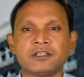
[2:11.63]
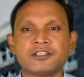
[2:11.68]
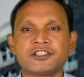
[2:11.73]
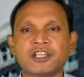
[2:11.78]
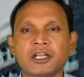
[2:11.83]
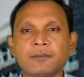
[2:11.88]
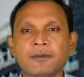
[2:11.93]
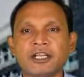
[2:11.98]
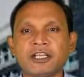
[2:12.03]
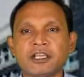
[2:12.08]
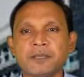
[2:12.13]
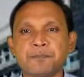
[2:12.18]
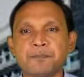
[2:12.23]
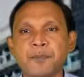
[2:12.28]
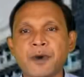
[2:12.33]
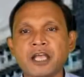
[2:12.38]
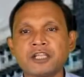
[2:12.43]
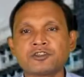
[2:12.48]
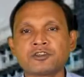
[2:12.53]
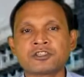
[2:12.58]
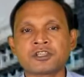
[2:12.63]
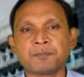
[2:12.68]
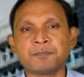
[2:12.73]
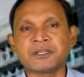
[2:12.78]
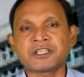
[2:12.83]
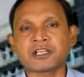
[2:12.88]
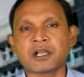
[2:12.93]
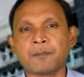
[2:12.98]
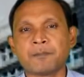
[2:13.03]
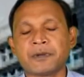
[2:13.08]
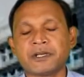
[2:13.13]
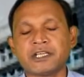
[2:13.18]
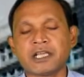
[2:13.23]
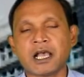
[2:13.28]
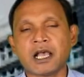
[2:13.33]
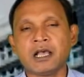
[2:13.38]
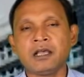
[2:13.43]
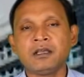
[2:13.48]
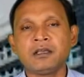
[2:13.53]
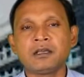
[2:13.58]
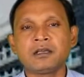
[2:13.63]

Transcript: जर्मन की 526 कंपनियां